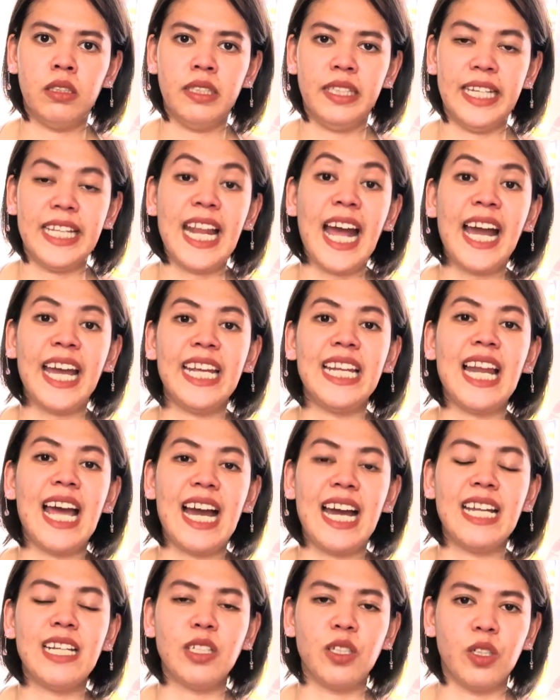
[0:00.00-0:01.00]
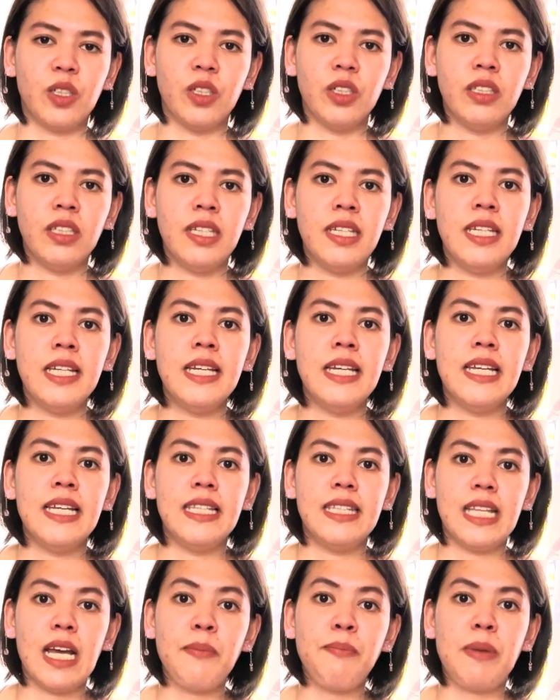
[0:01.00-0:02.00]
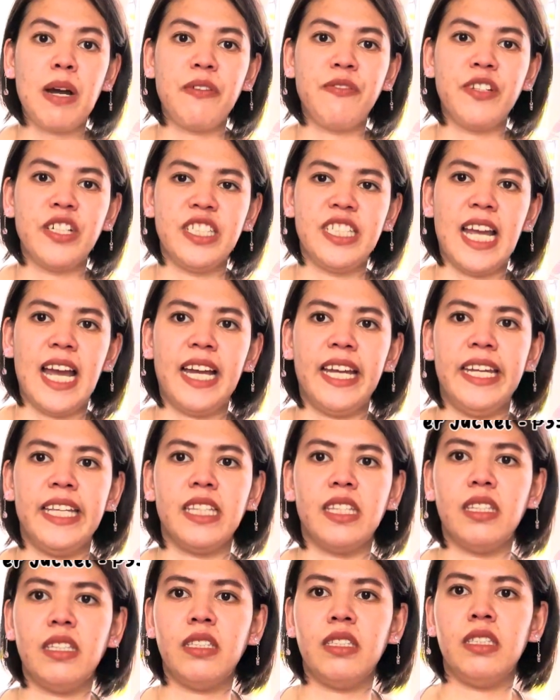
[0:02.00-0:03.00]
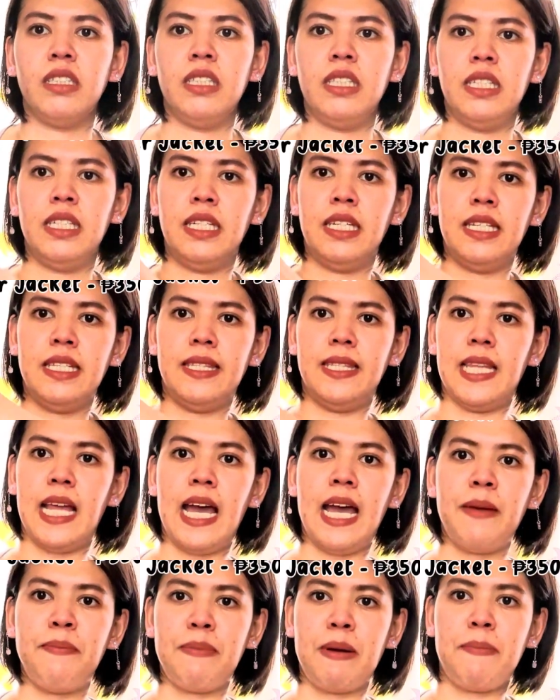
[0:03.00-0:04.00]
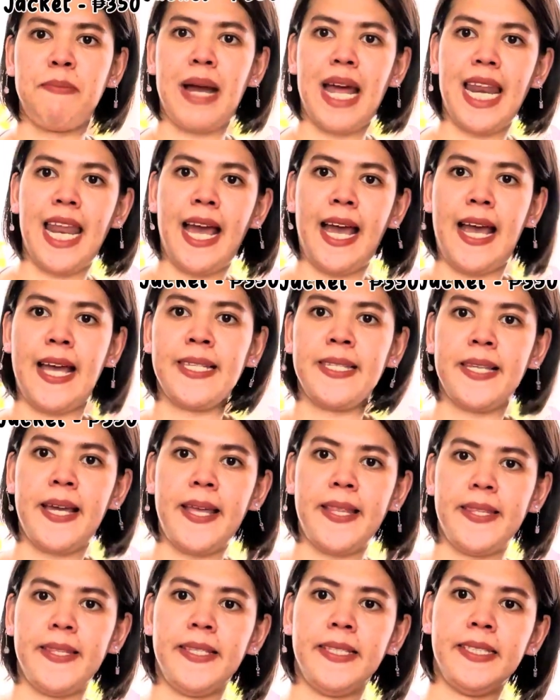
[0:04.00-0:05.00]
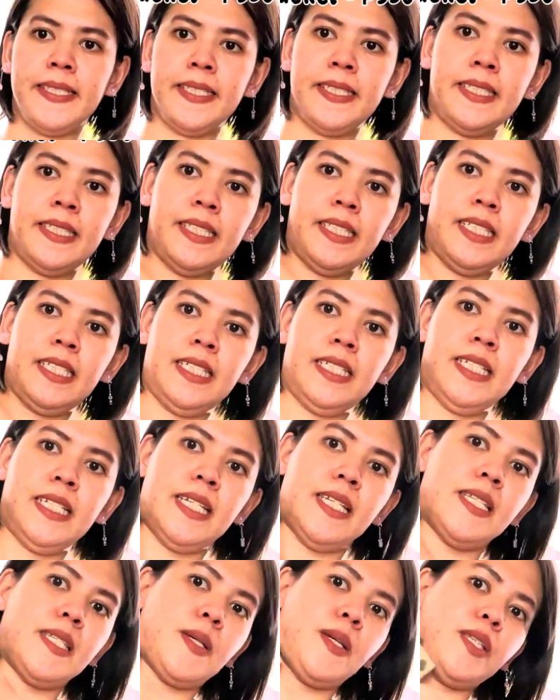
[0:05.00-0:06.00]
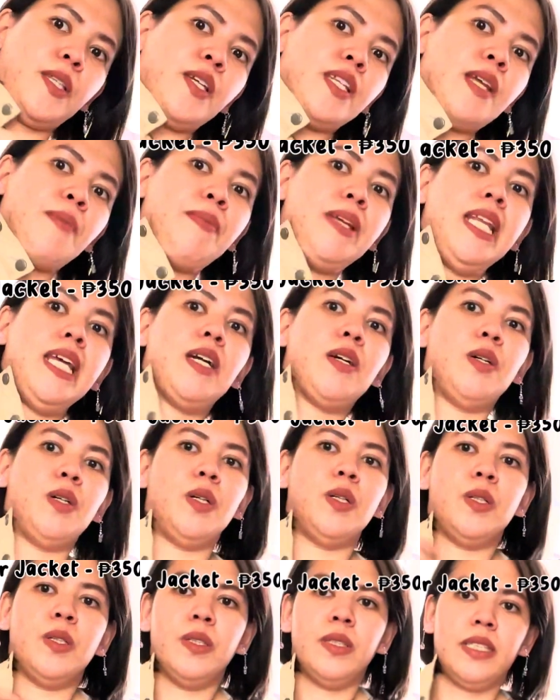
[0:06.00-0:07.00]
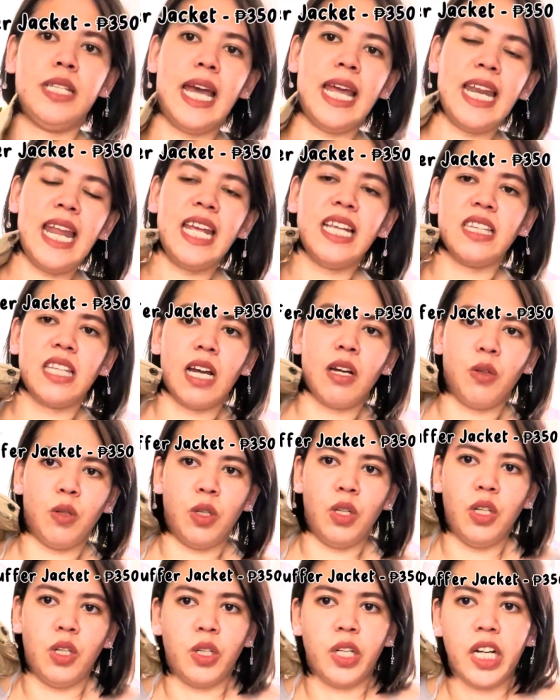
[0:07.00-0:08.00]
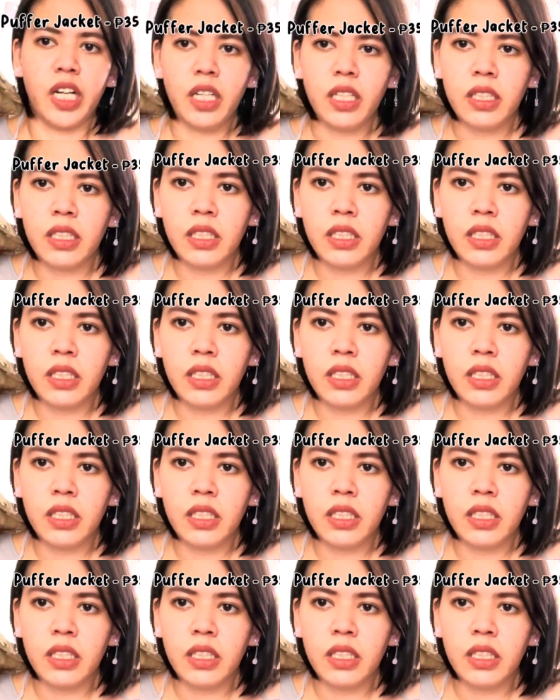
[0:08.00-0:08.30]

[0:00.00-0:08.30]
kinakailangan ko ng puffer jacket na pangmalakasan. So, ito yung nabili ko. I like the color.